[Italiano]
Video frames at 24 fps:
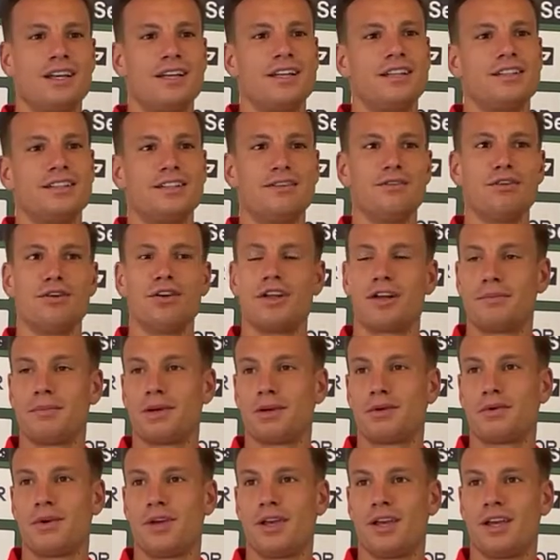di volermi
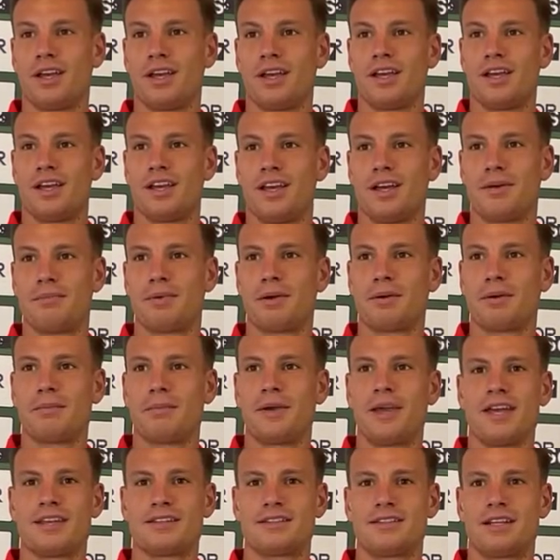qui per
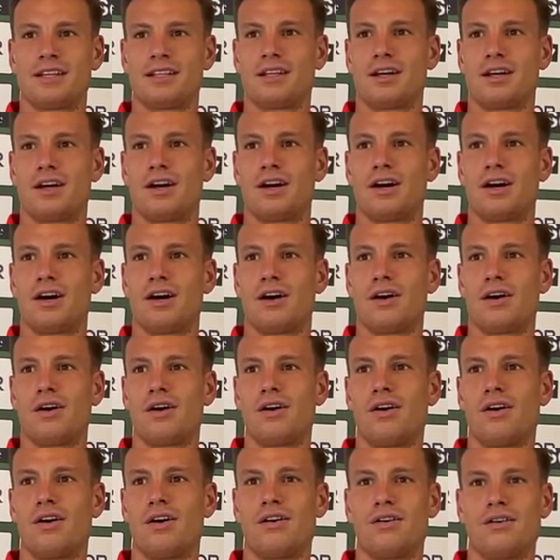me è
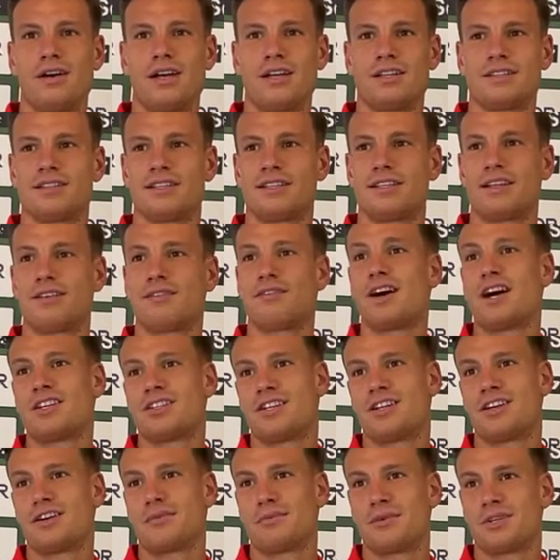stata, è stata
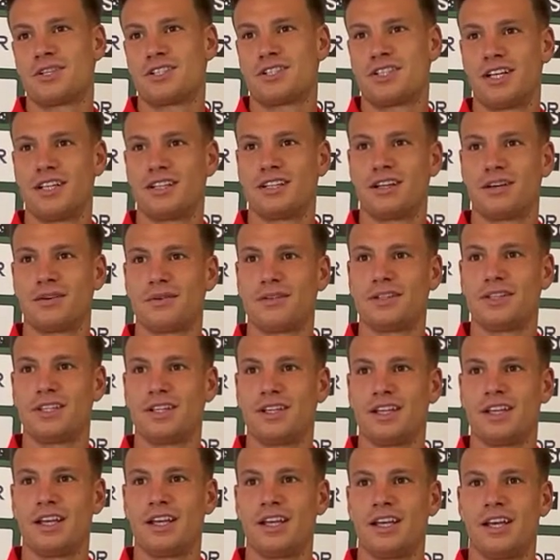facile come scelta,
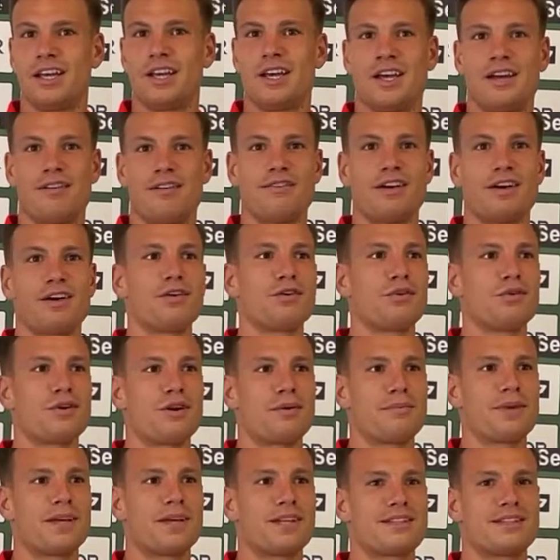quindi vengo in una
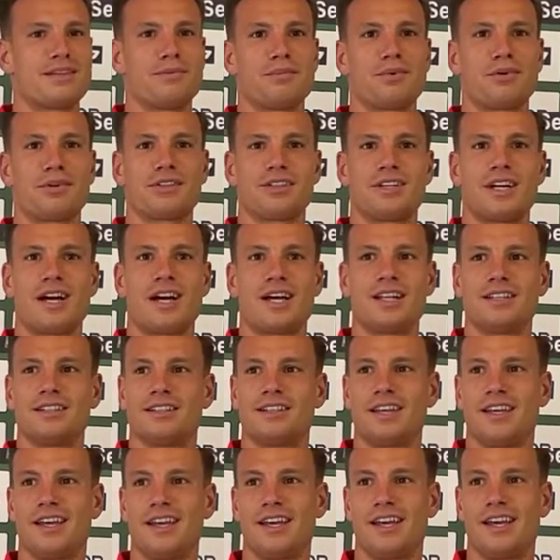piazza
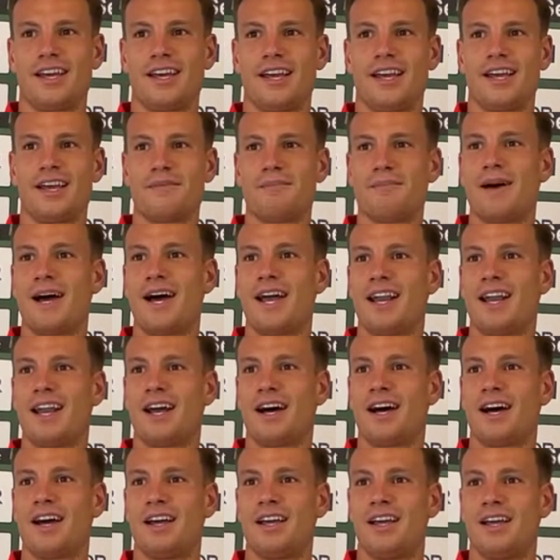importante e
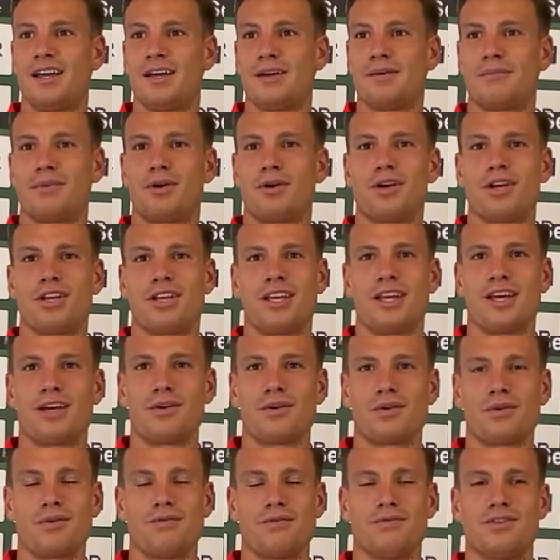bella, poi ero
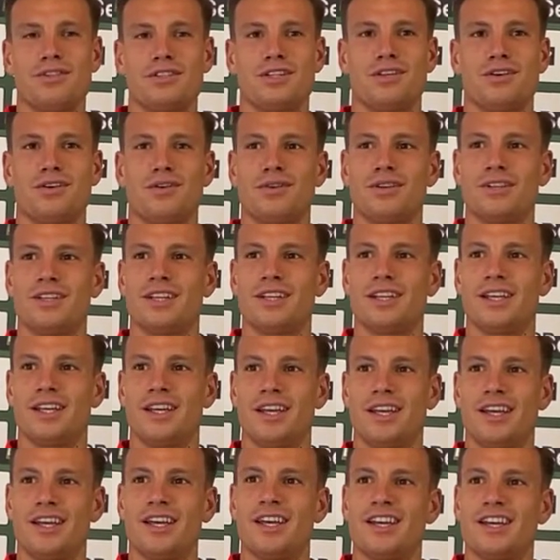qui vicino
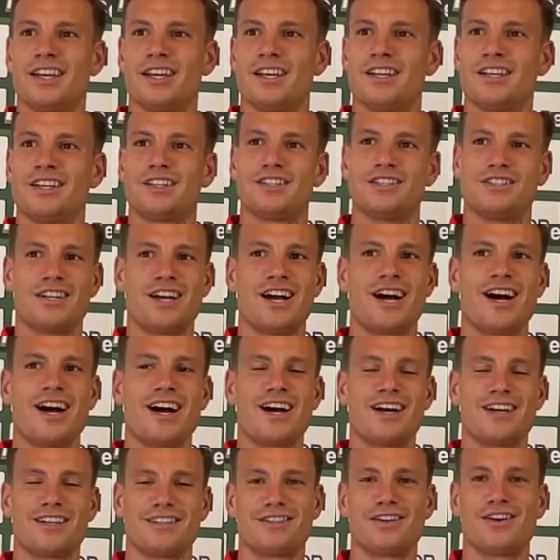quindi
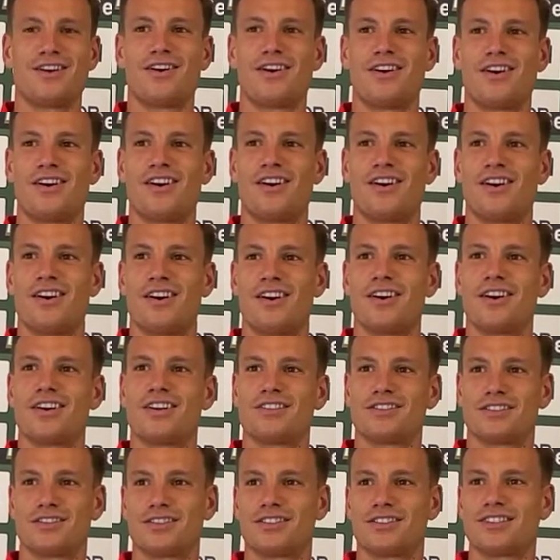già so,
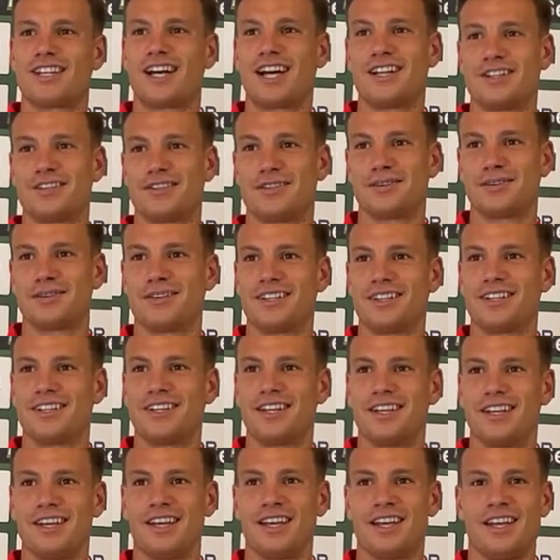so tanto,
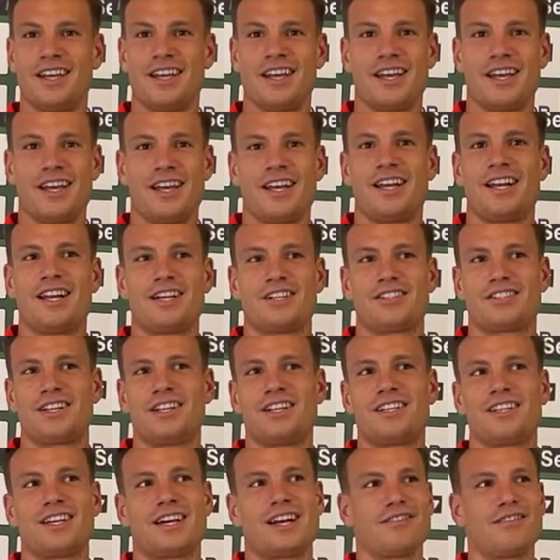quindi la
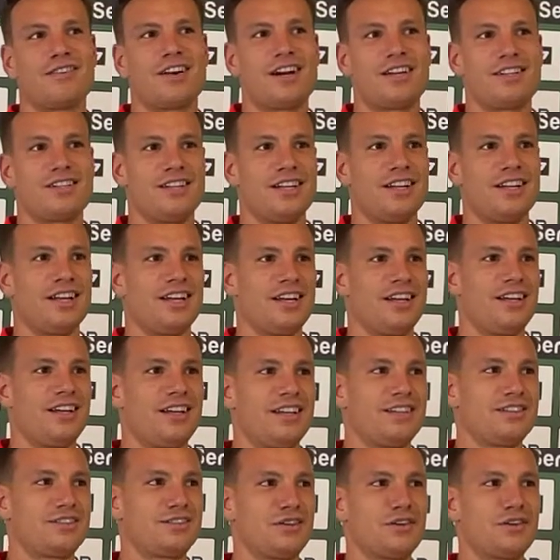scelta era facile,
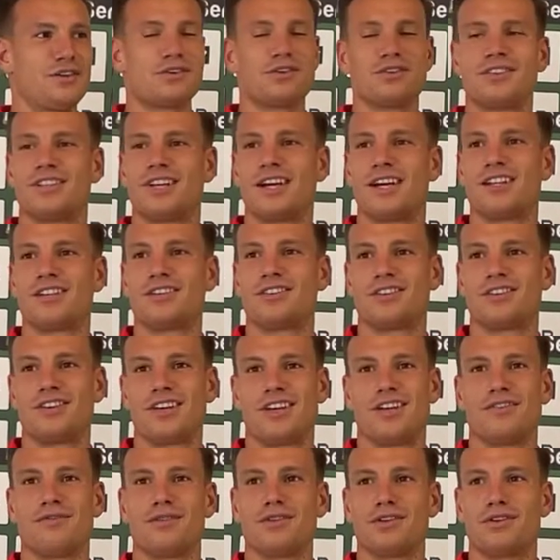sono contento e
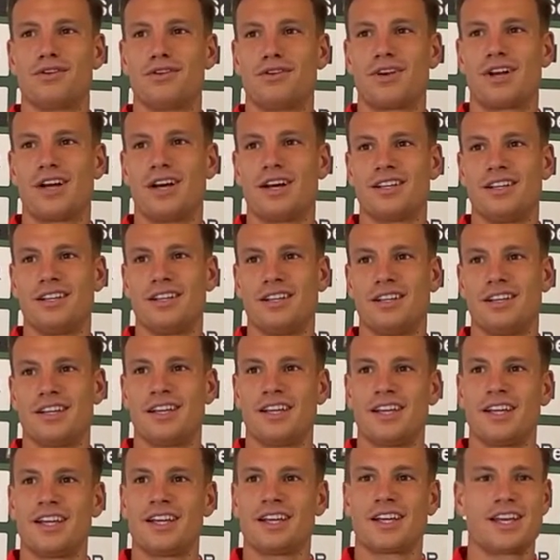non vedo l'ora di,
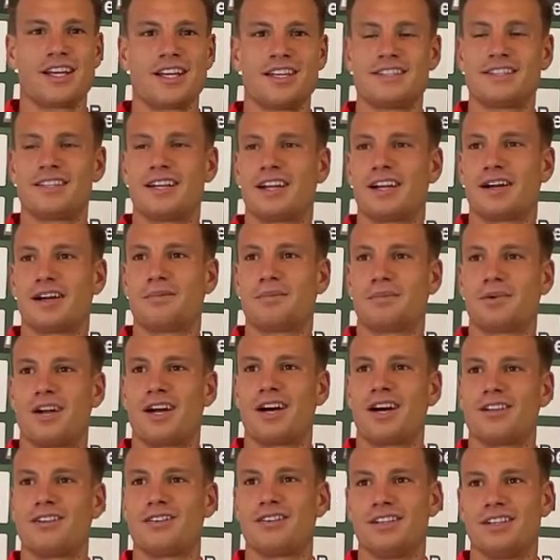che inizia il
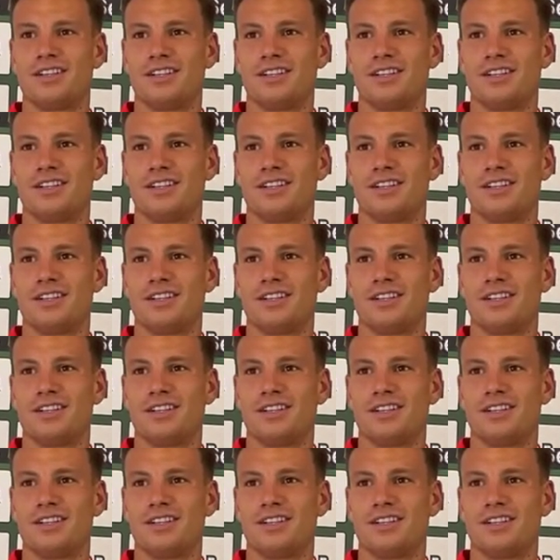campionato e